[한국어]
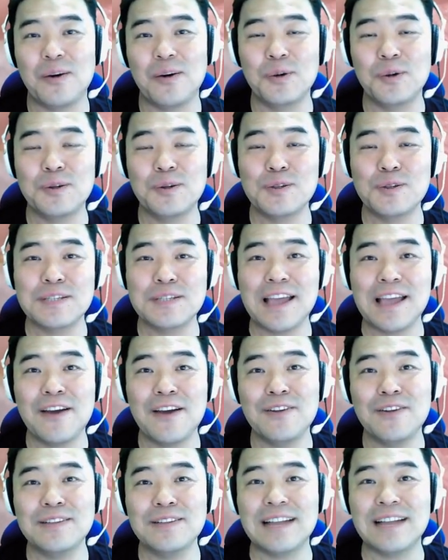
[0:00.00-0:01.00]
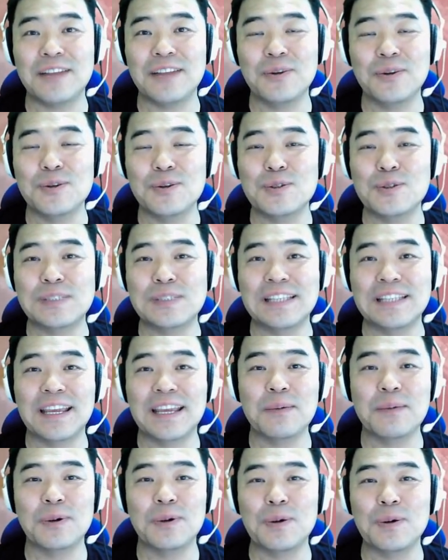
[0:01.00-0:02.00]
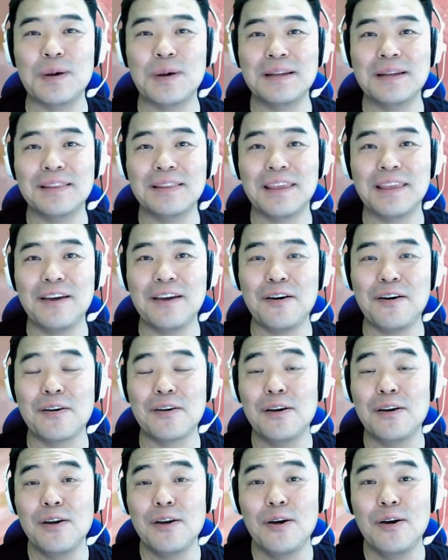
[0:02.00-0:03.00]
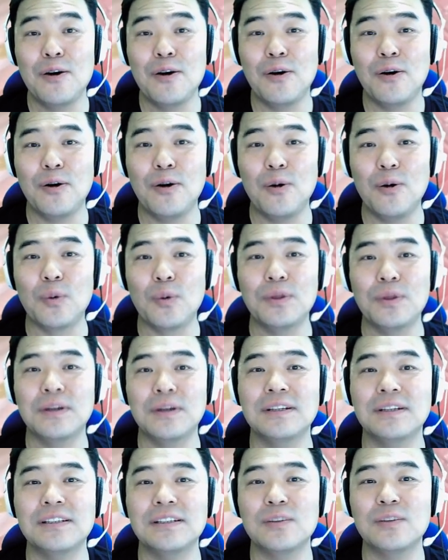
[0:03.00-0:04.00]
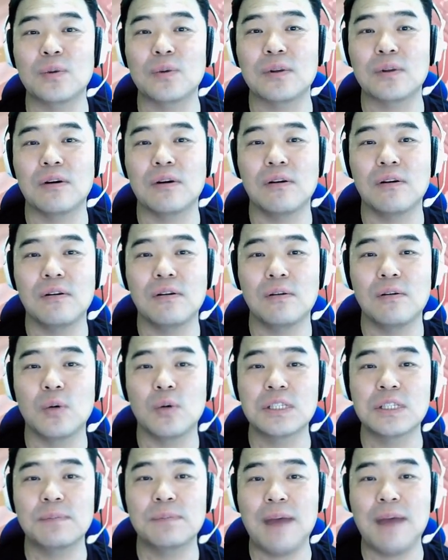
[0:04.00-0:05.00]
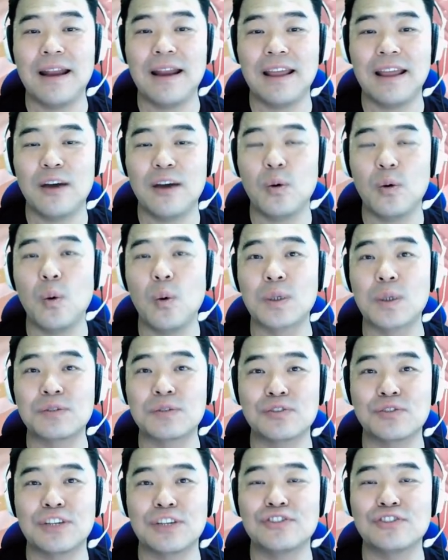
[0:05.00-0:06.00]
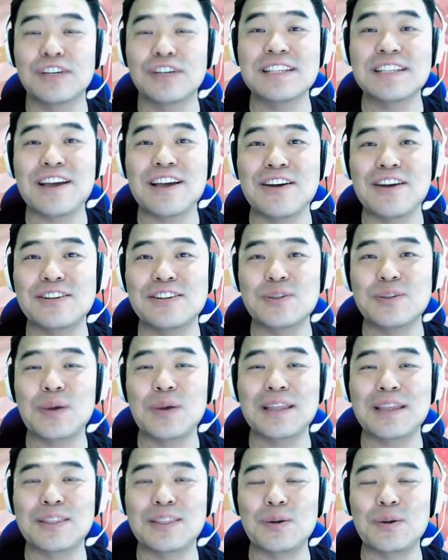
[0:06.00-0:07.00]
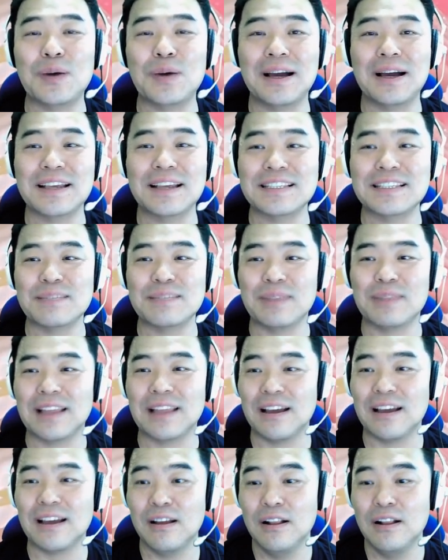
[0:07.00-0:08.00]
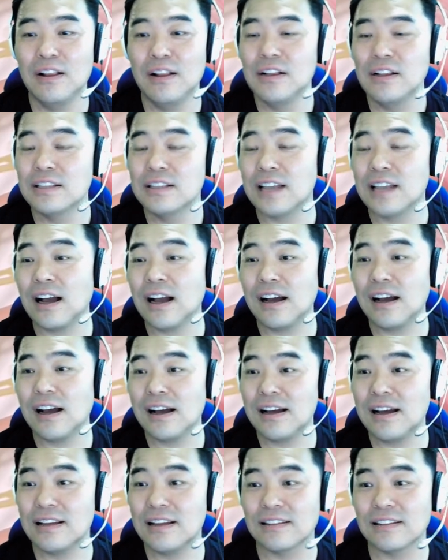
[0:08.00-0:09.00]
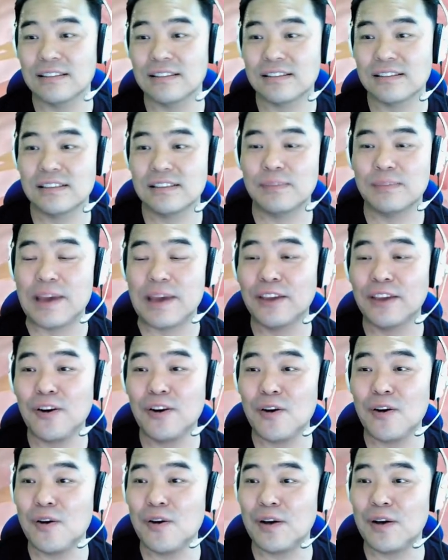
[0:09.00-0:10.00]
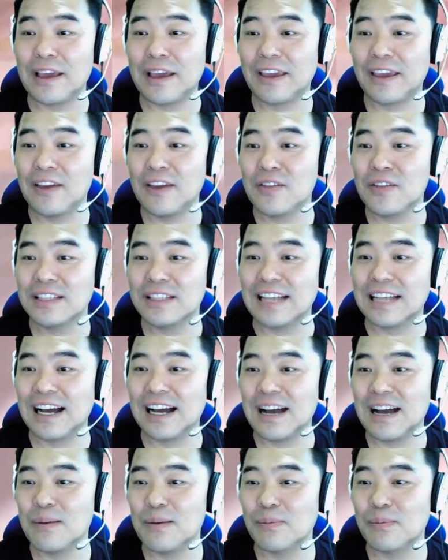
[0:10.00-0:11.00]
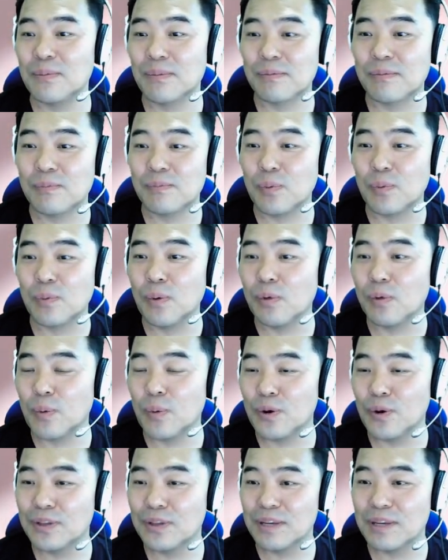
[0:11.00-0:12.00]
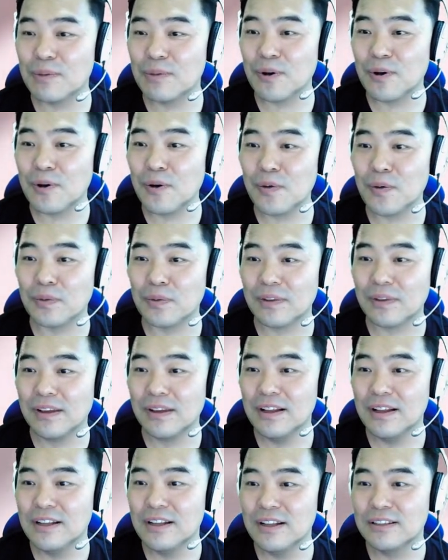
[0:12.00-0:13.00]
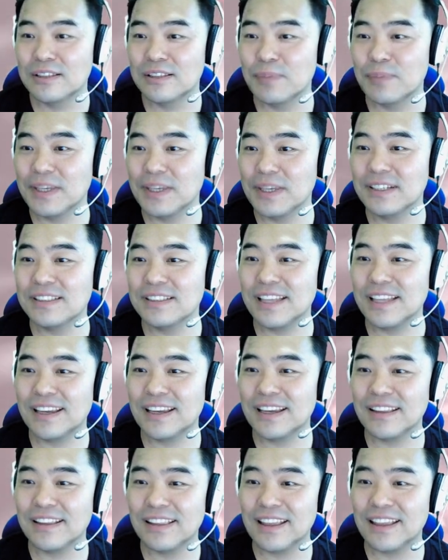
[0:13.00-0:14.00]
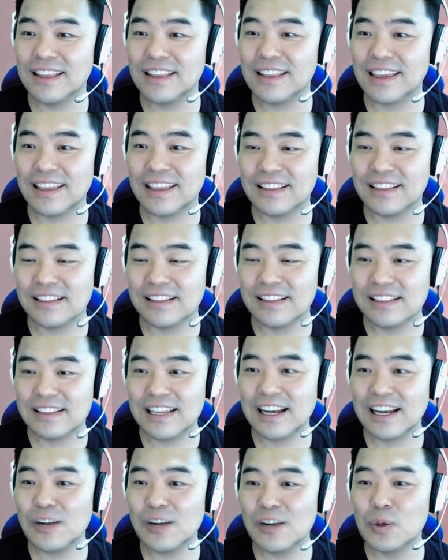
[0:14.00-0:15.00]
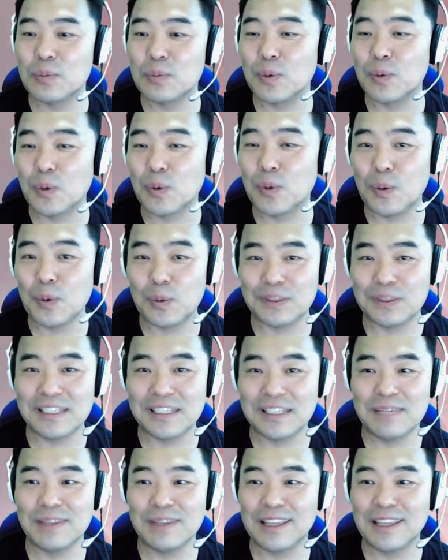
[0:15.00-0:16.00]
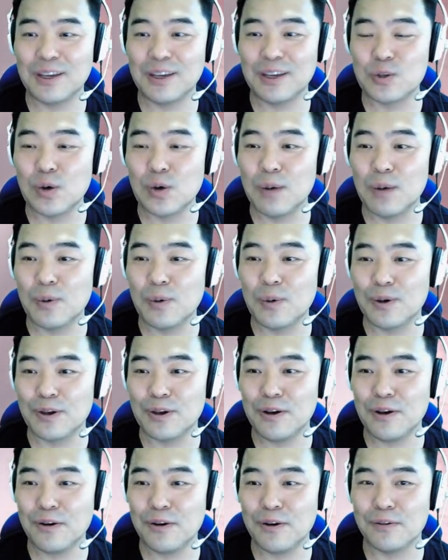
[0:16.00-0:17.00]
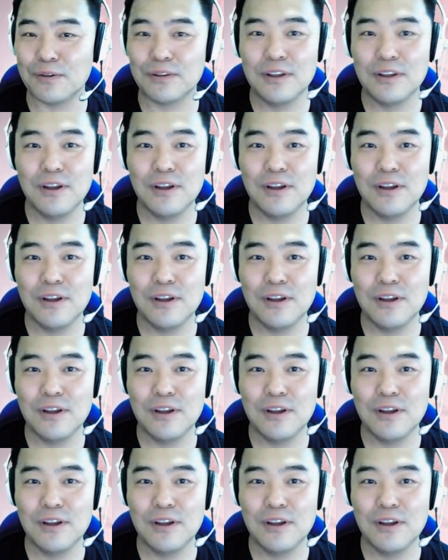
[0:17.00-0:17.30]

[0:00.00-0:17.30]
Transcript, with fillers: 오늘도 사연 라디오로 진행해 보려고 하는데요. 어, 오늘은 어, 오십팔 회하고 오십구 회 두 개 사연을 소개해 드리도록 하겠습니다. 잠깐 그 배경 액계 영상 잠깐 보, 보여드리면 저 핑크색인데 되게 색깔도 이쁘고 느낌이 되게 좋아 보여요.